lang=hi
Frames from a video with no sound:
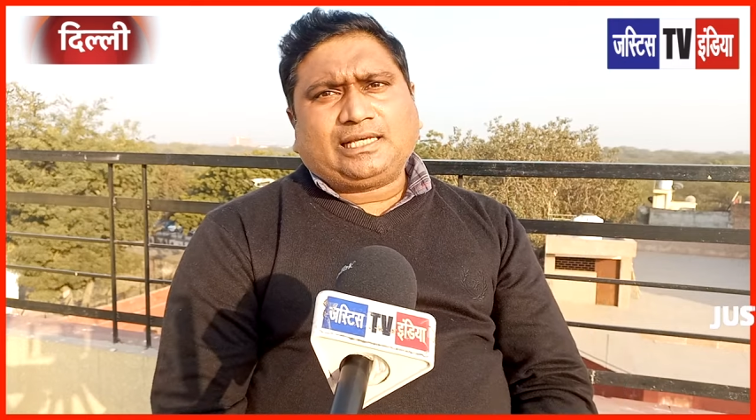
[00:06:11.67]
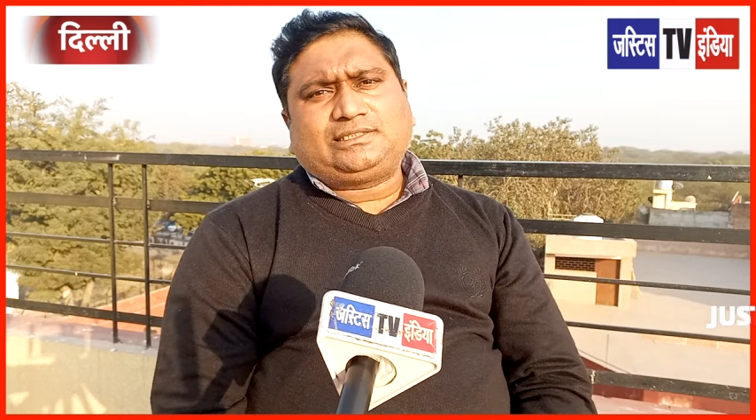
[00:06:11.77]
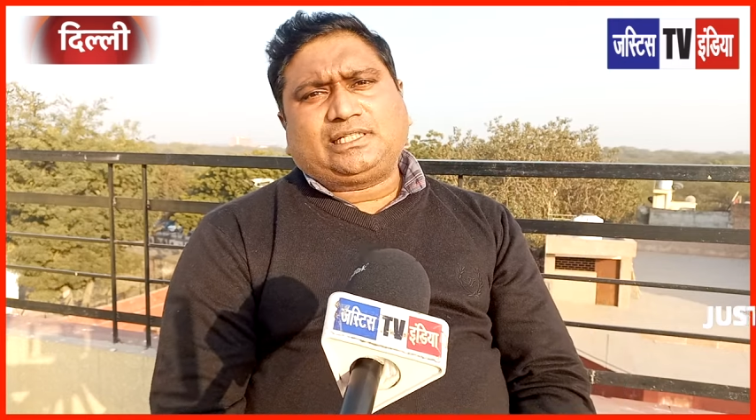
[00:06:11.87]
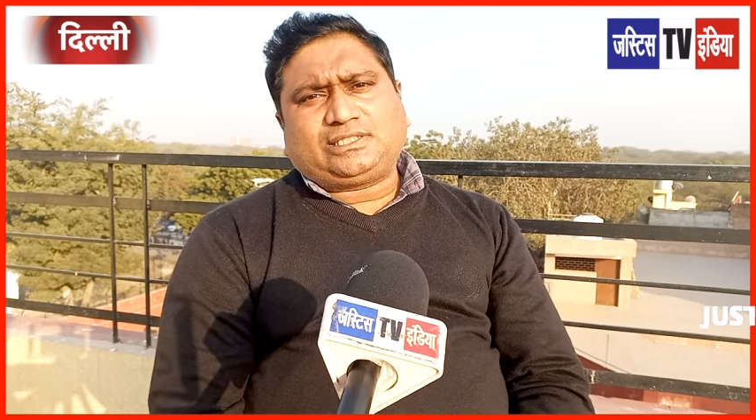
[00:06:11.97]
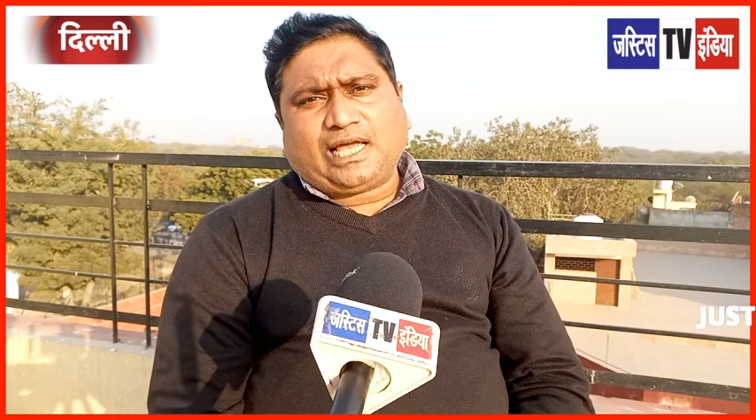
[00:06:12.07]

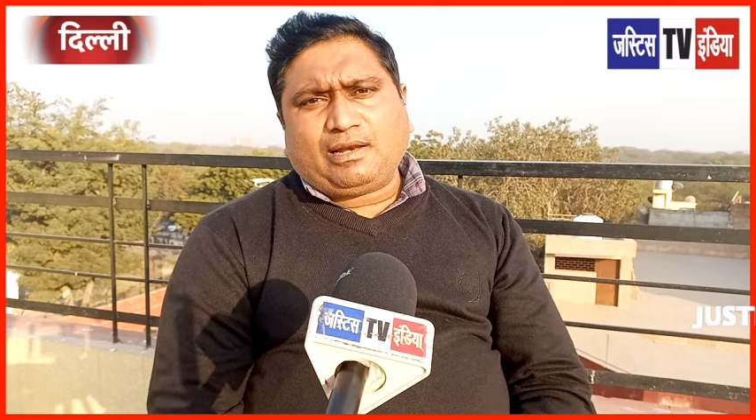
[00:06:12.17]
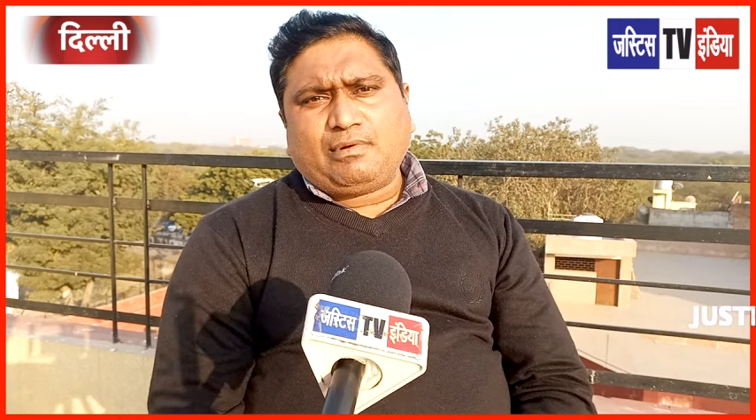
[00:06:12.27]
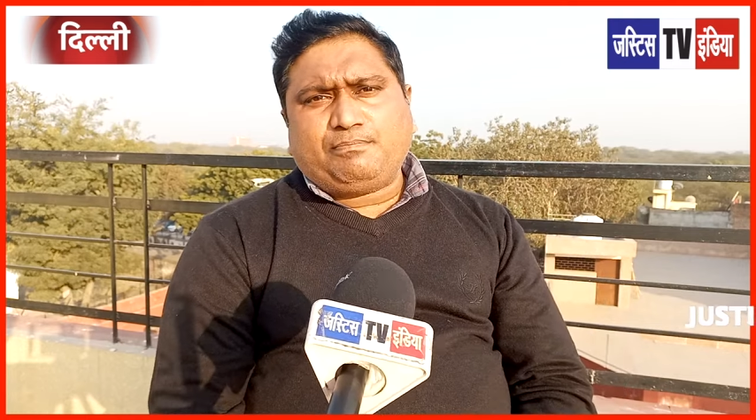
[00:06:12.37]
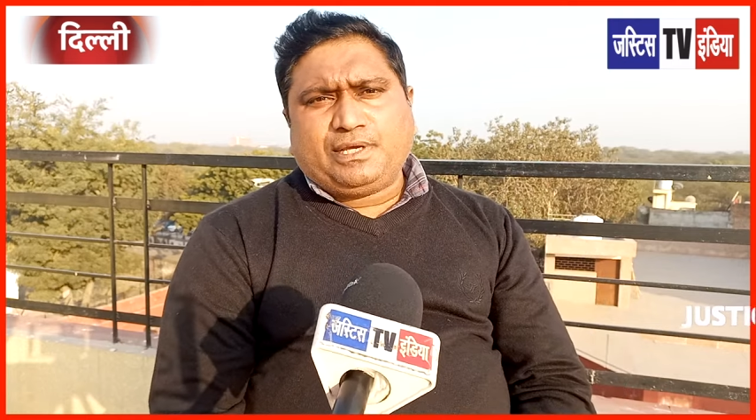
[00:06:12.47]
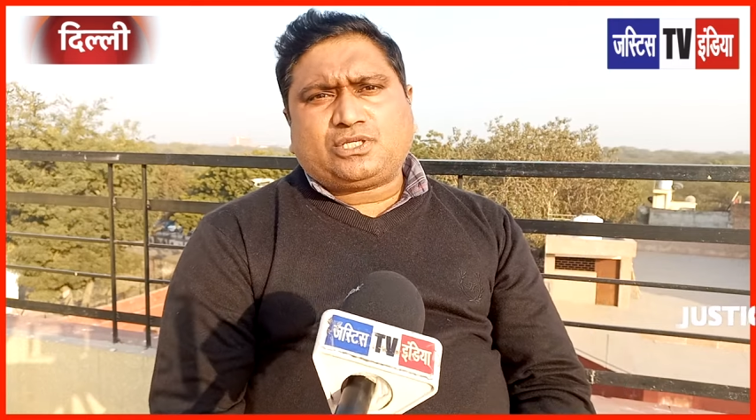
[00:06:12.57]
आज दस साल
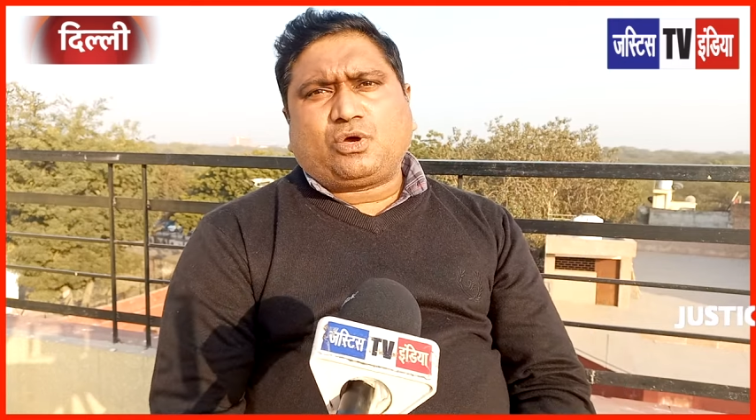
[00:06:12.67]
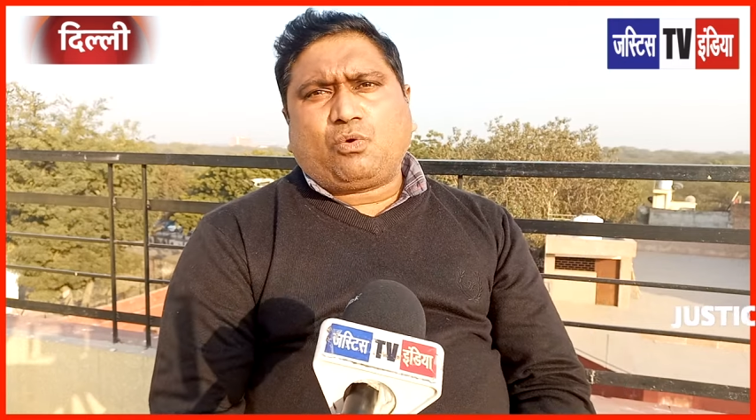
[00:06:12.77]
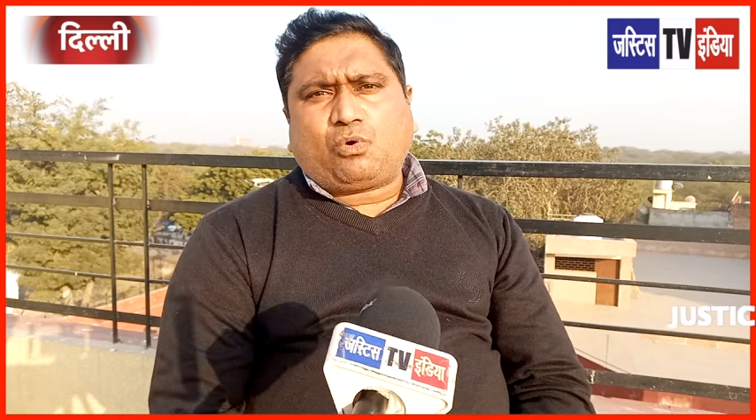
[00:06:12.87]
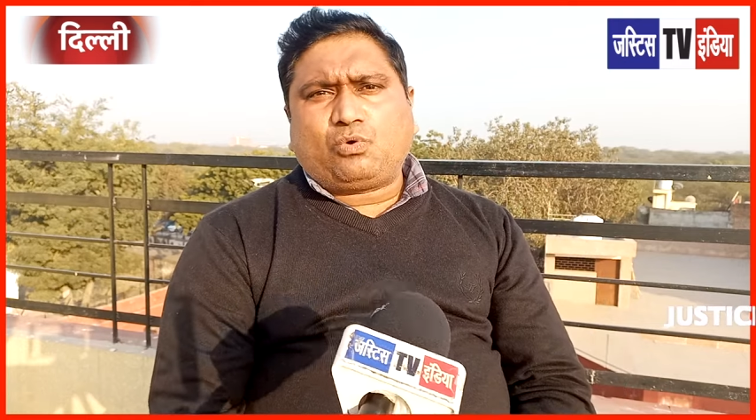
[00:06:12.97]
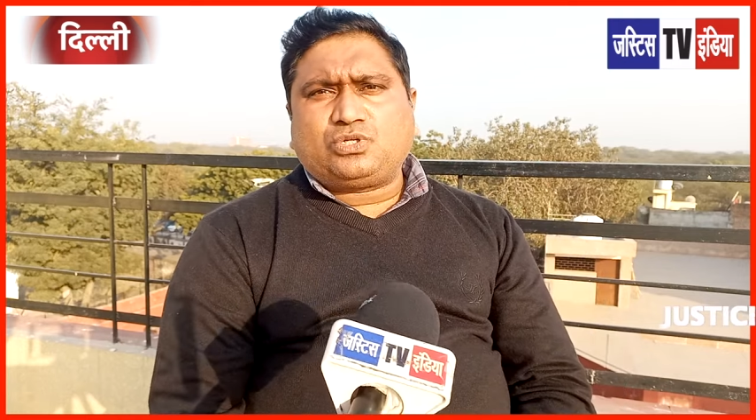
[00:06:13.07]
में बीस
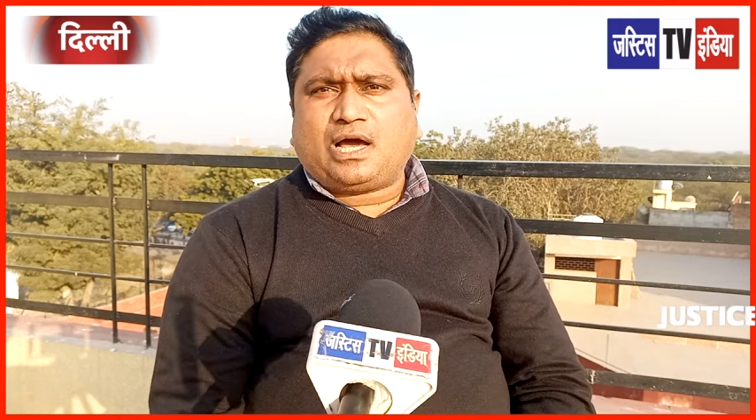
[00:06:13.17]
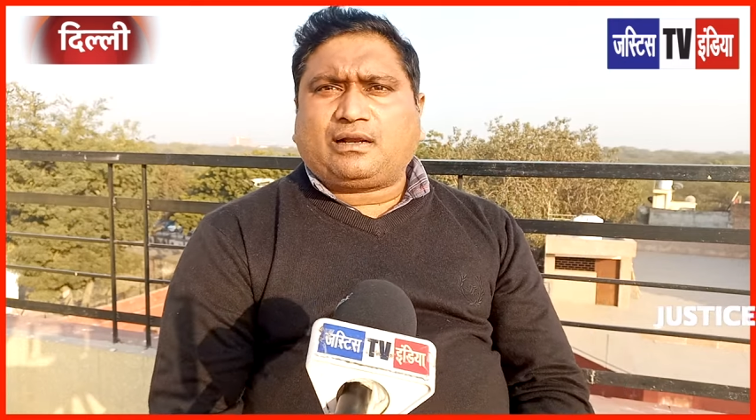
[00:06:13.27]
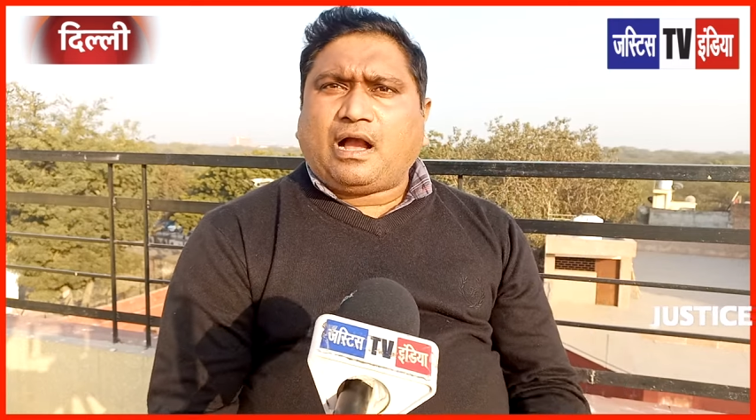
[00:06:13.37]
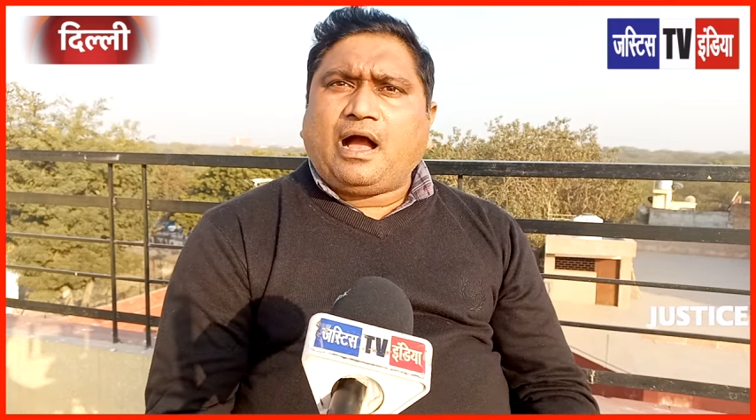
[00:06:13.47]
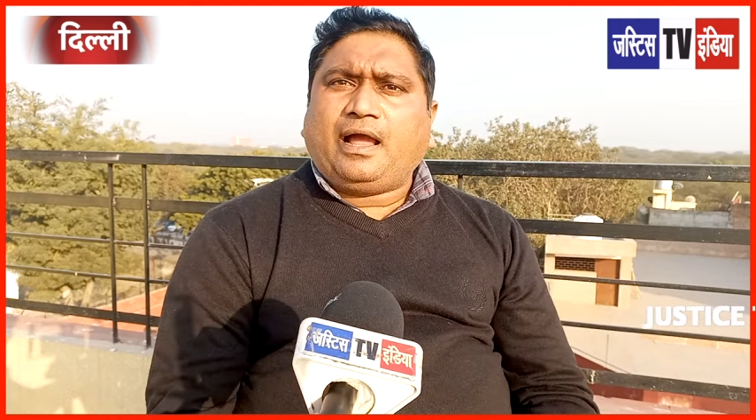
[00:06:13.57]
करोड़ रोजगार
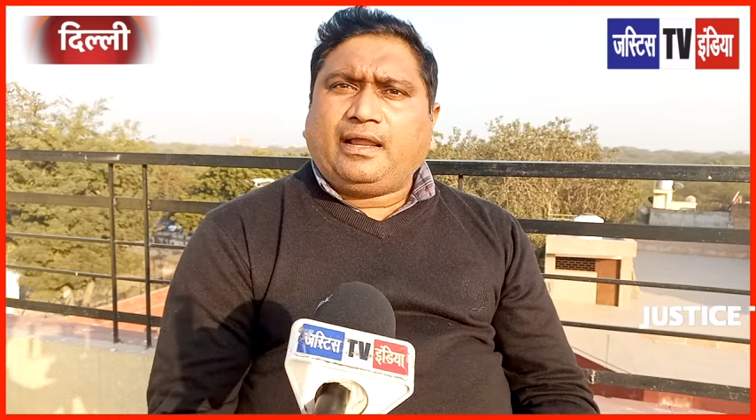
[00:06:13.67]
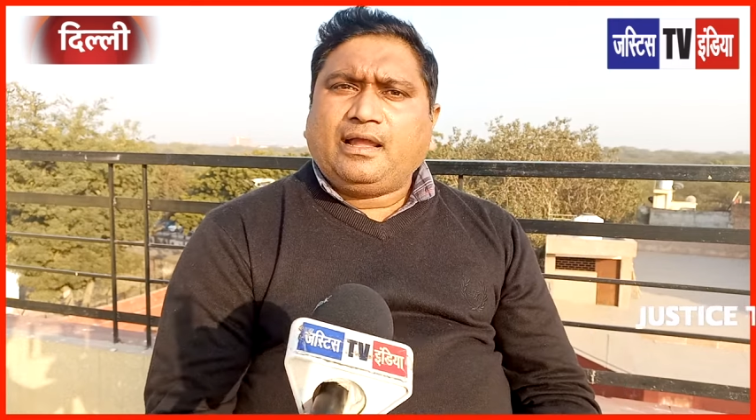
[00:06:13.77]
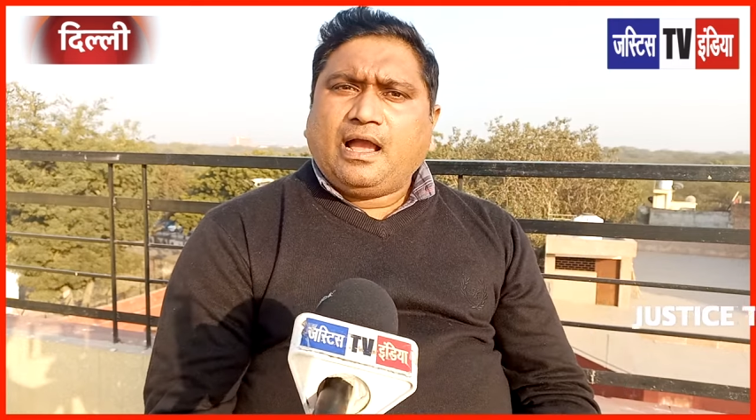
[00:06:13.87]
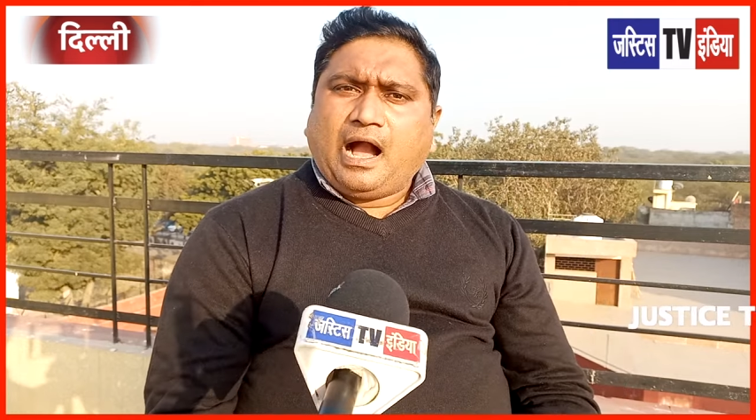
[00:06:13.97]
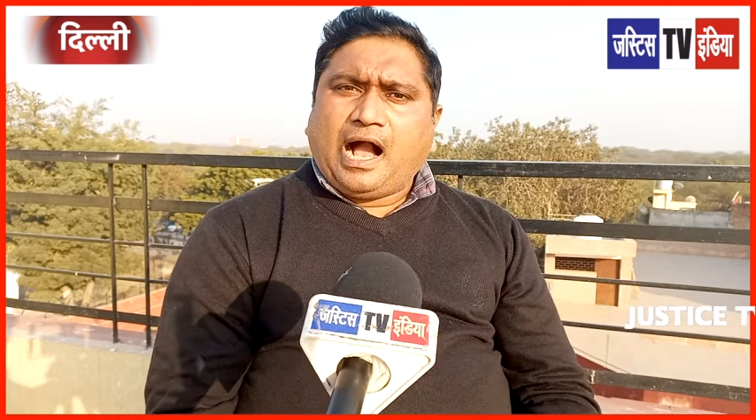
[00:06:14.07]
हम्म। कहाँ है
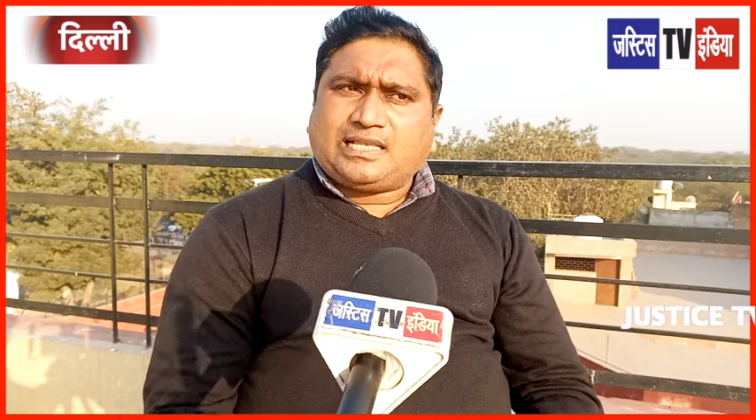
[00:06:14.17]
हम्म।